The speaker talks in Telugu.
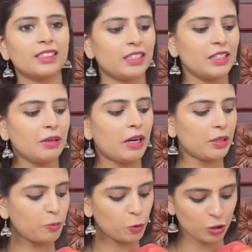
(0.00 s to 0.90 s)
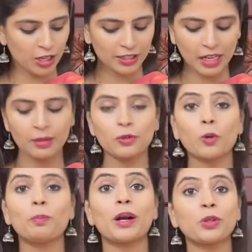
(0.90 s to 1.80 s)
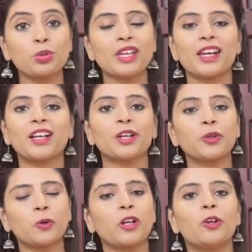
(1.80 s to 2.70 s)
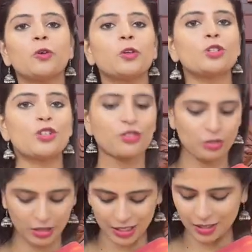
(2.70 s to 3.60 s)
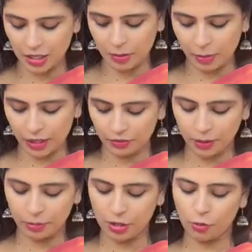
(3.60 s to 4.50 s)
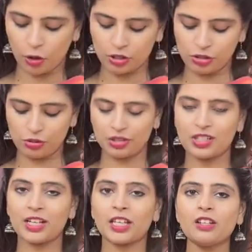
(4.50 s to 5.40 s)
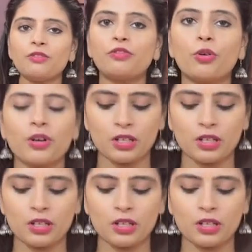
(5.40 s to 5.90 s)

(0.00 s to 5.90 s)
ఇది అంటే పూజల టైంలో పట్టు శారీ కట్టుకున్న లుక్ వచ్చేస్తుంది పైన వైపున బార్డర్ చూస్తున్నారు కదా ఫోర్